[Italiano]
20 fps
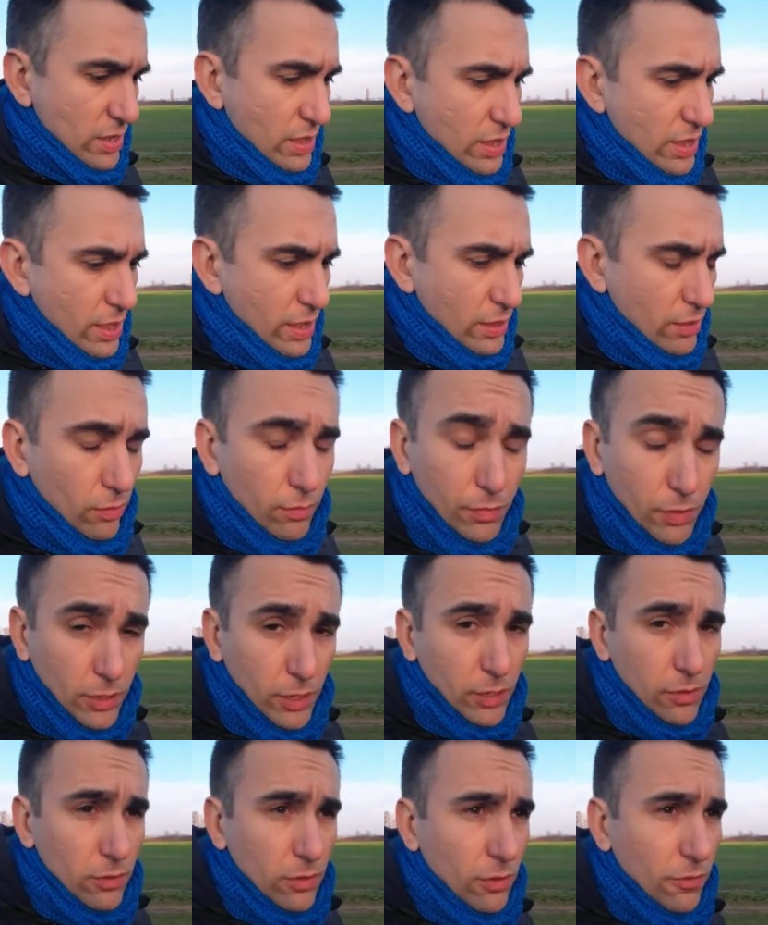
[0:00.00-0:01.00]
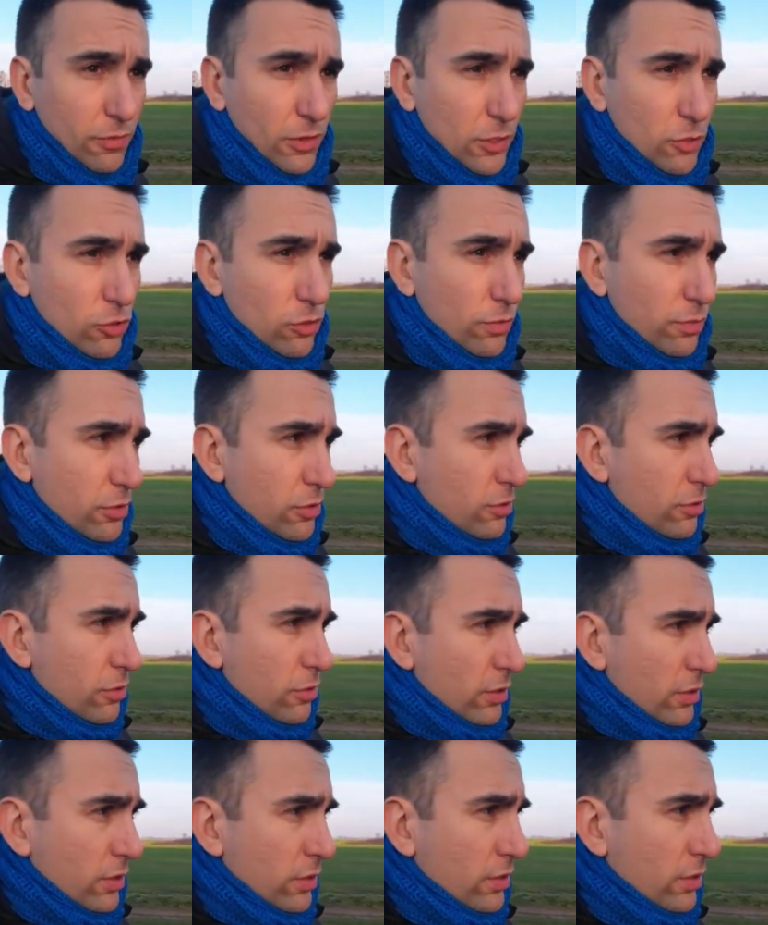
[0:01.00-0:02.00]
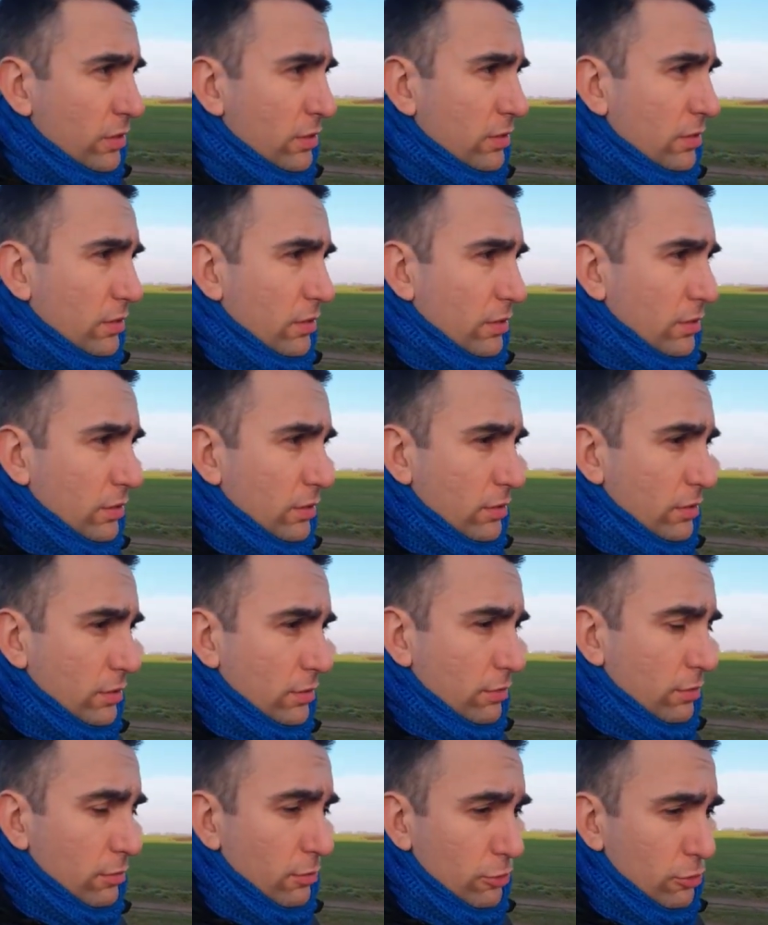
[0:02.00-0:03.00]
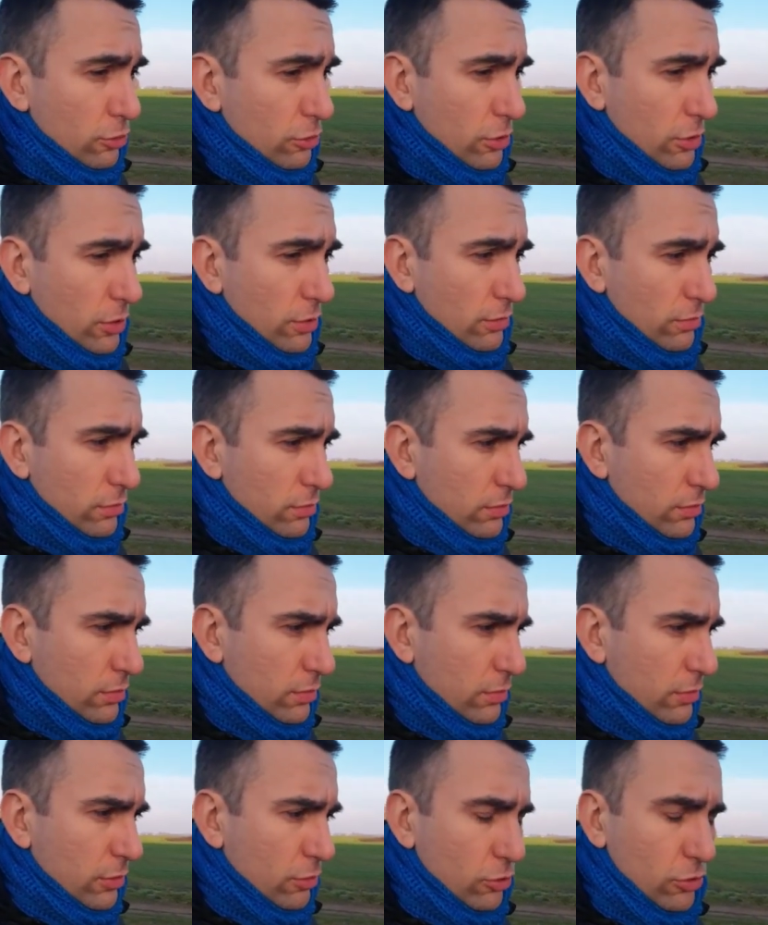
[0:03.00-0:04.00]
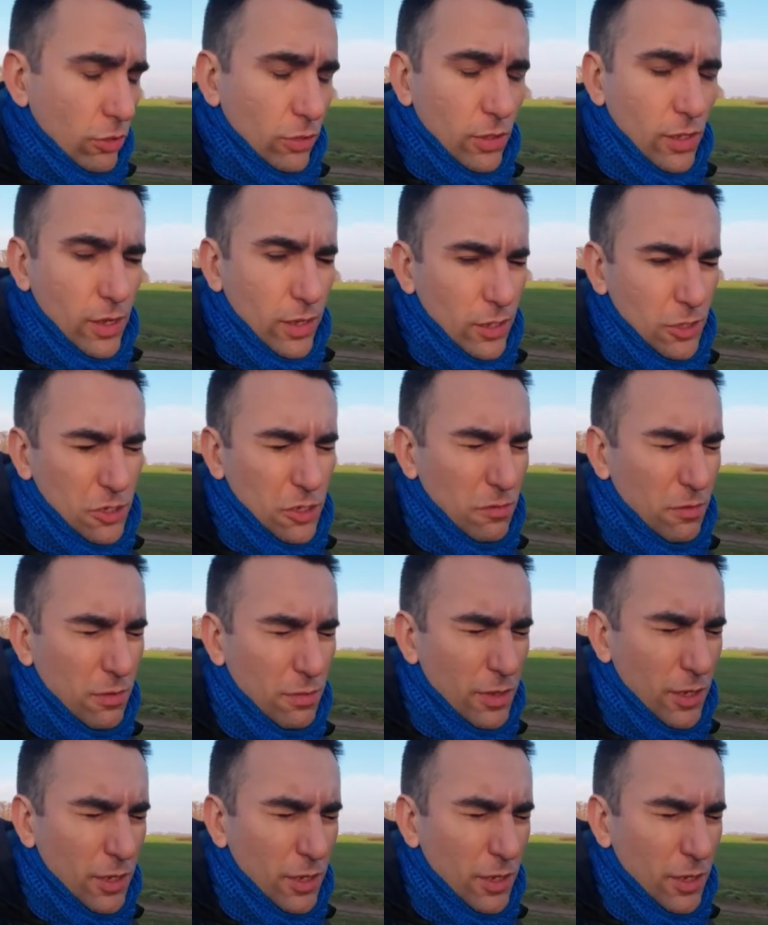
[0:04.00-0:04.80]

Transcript: È da un po' che non ne faccio più, eh, non lo so, non so neanche se vi